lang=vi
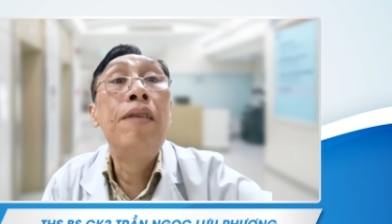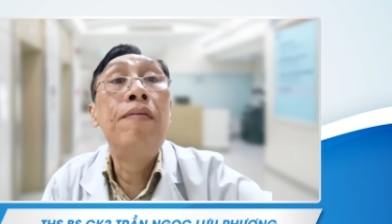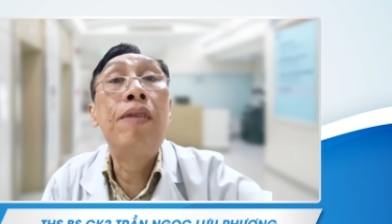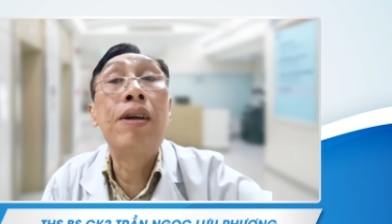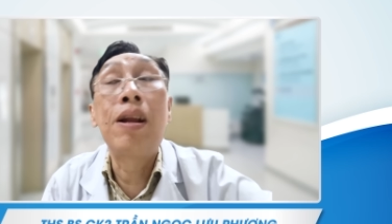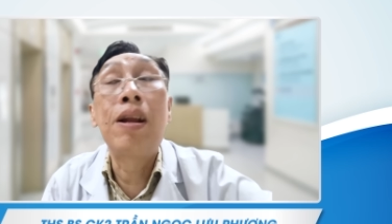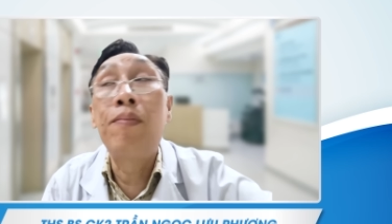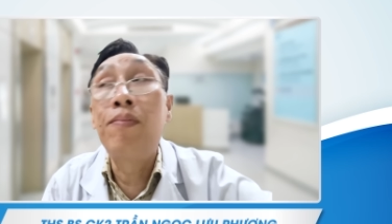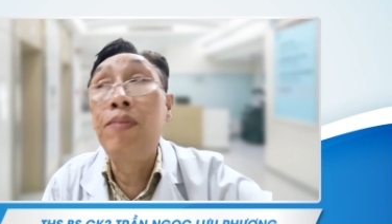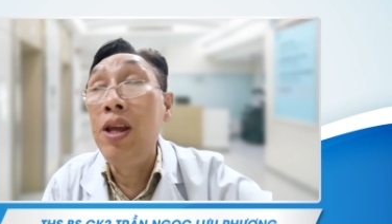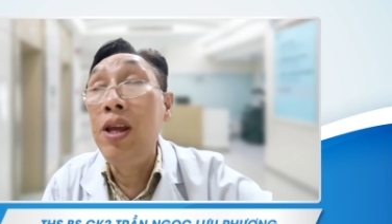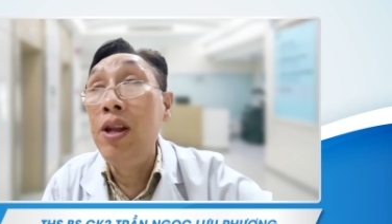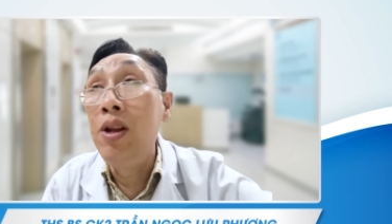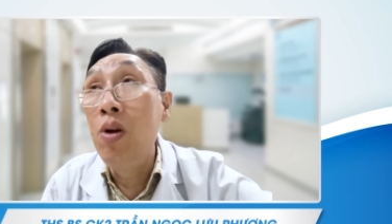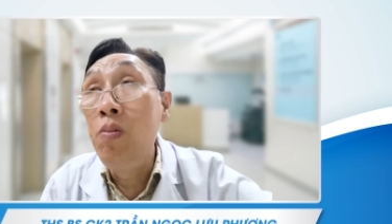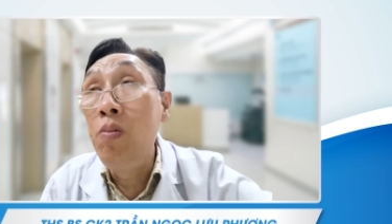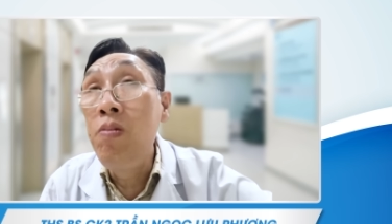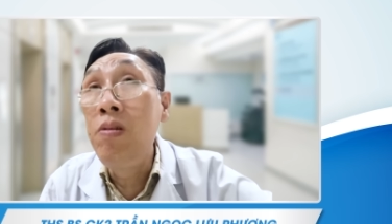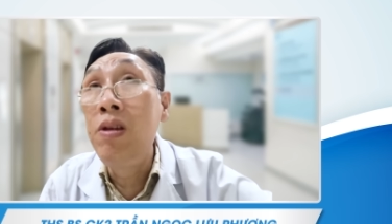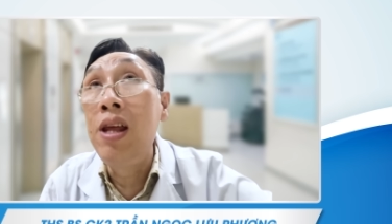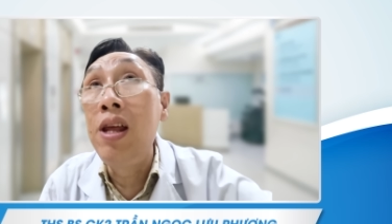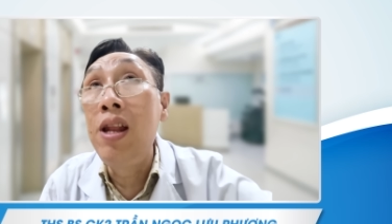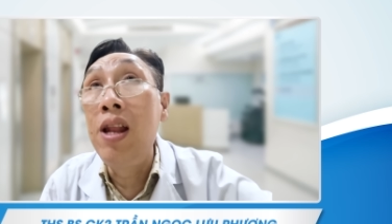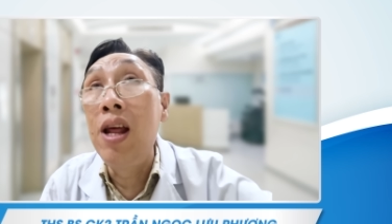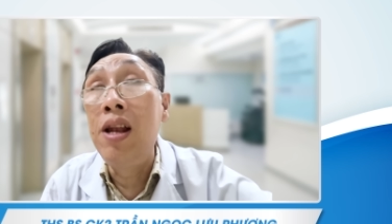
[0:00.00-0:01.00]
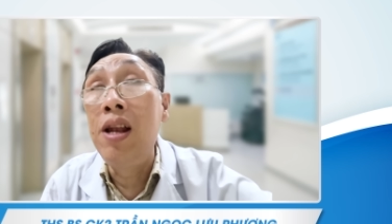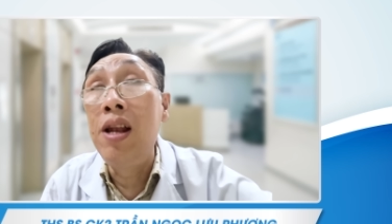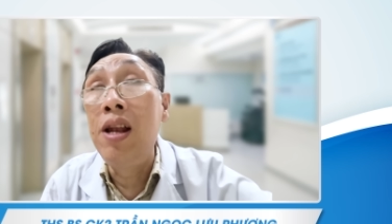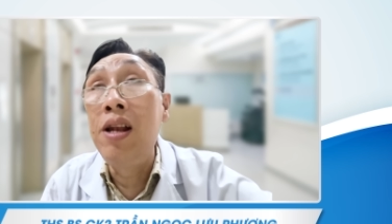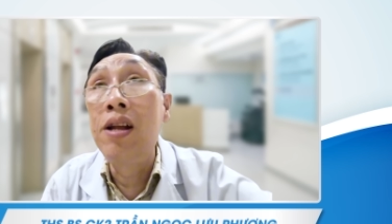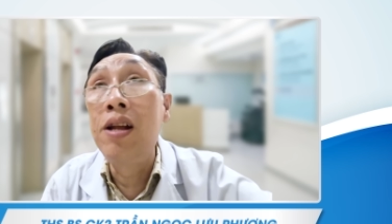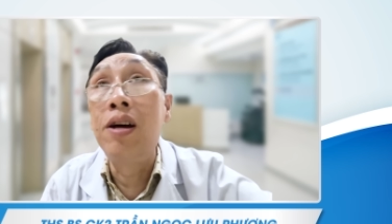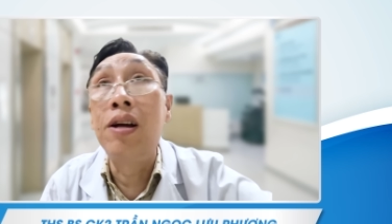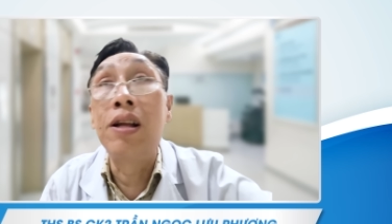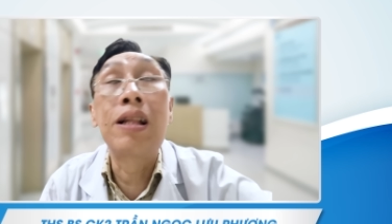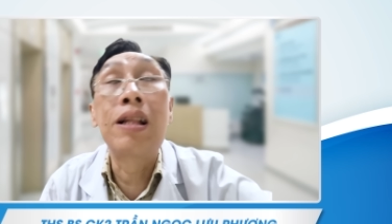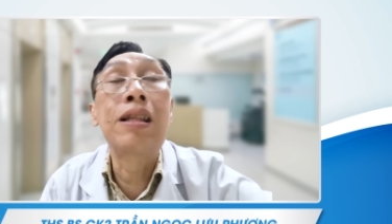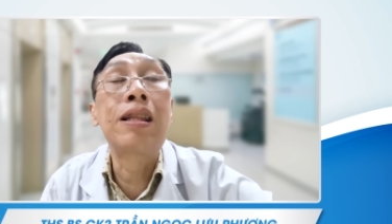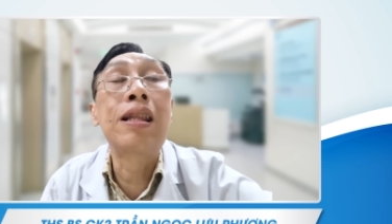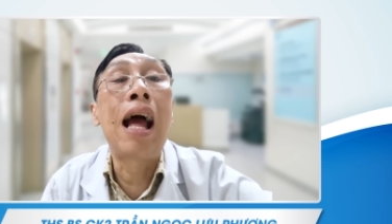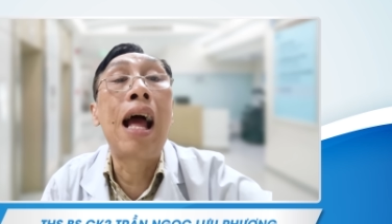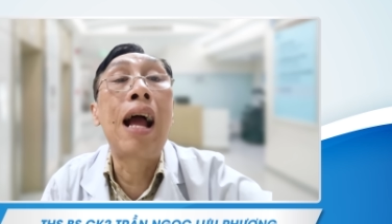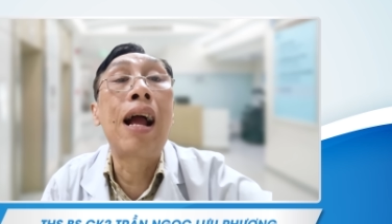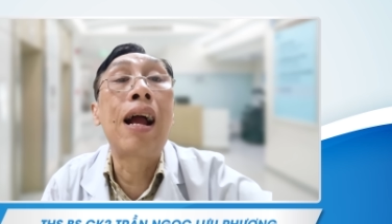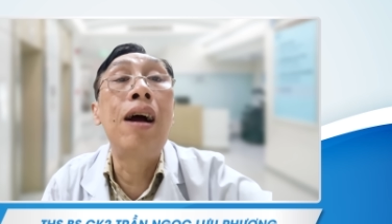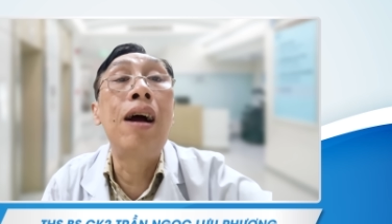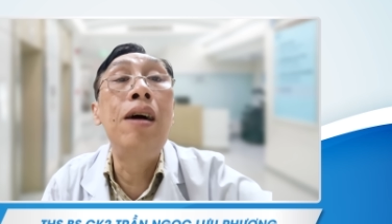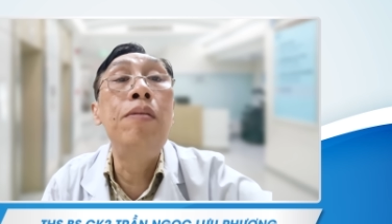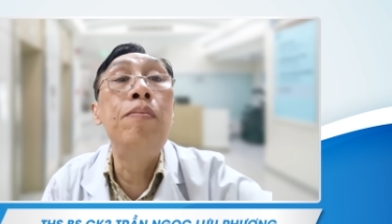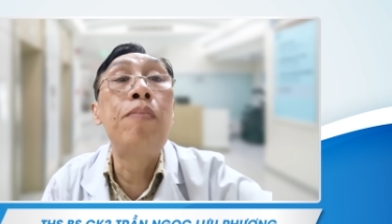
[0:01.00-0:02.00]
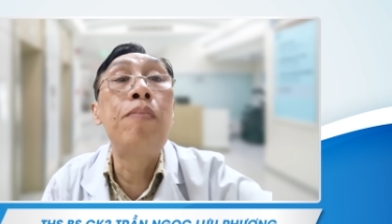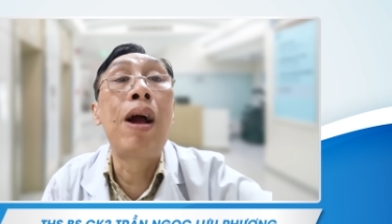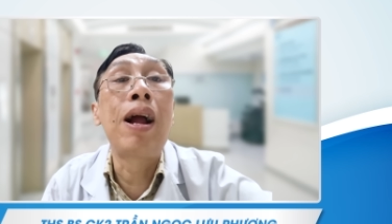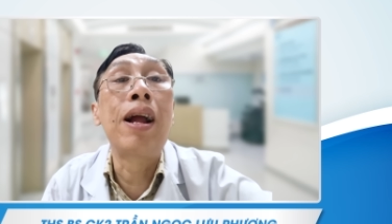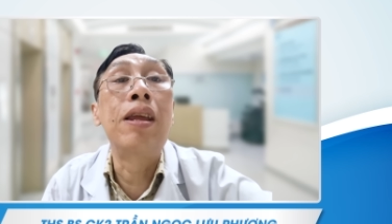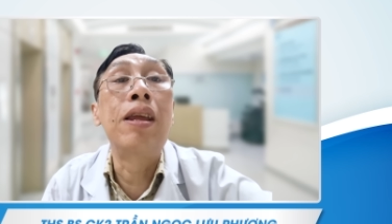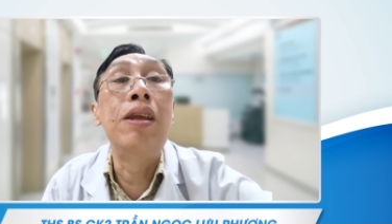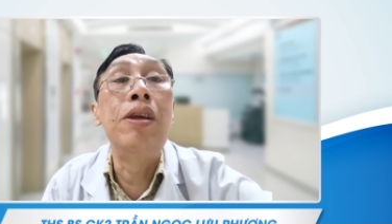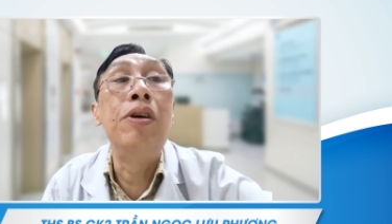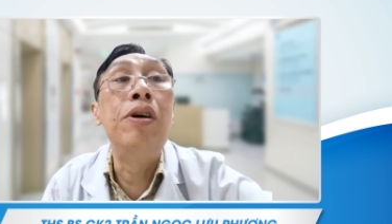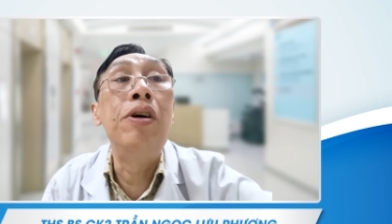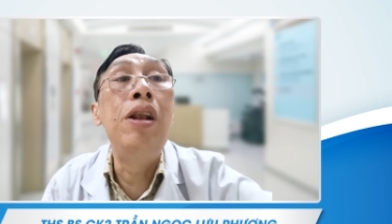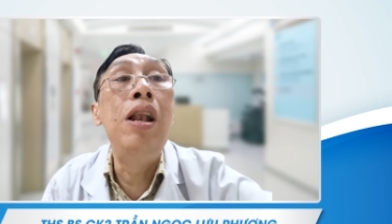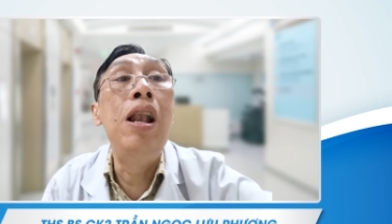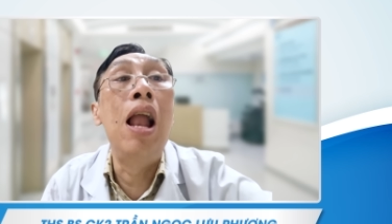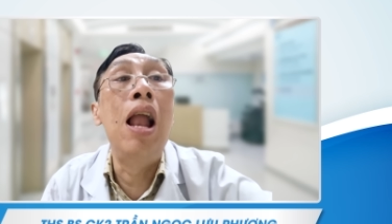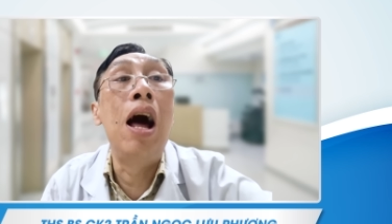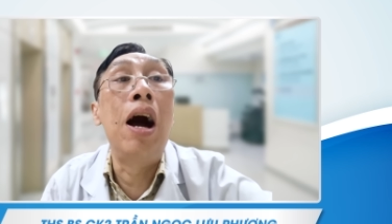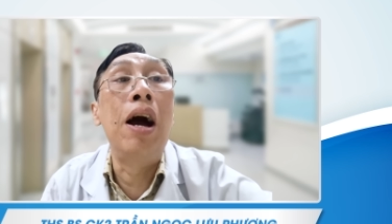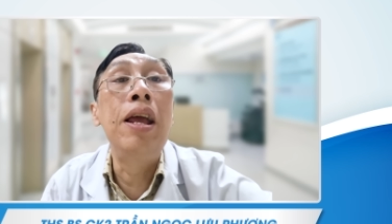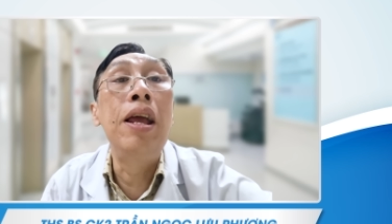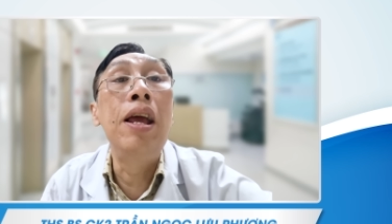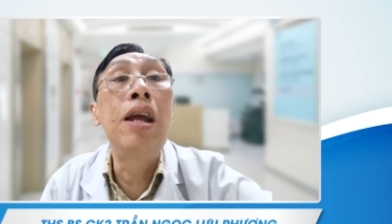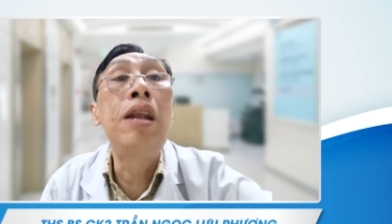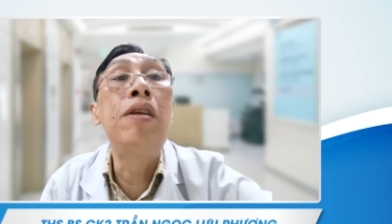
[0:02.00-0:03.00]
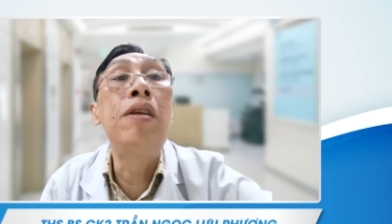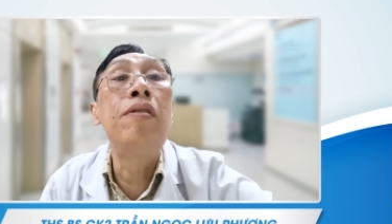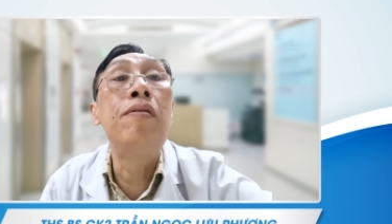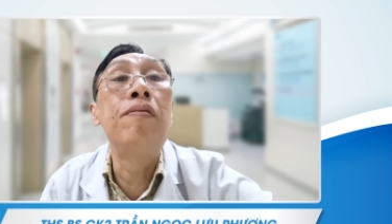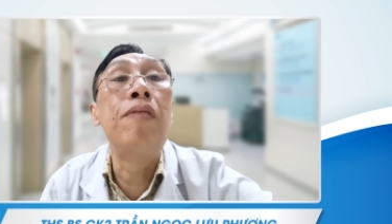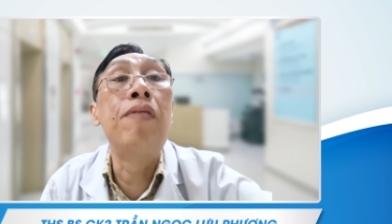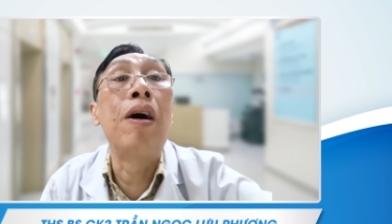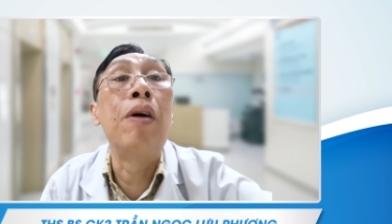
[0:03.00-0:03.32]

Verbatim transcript: và thậm chí đúng chỉ định người ta cân bằng giữa lợi ích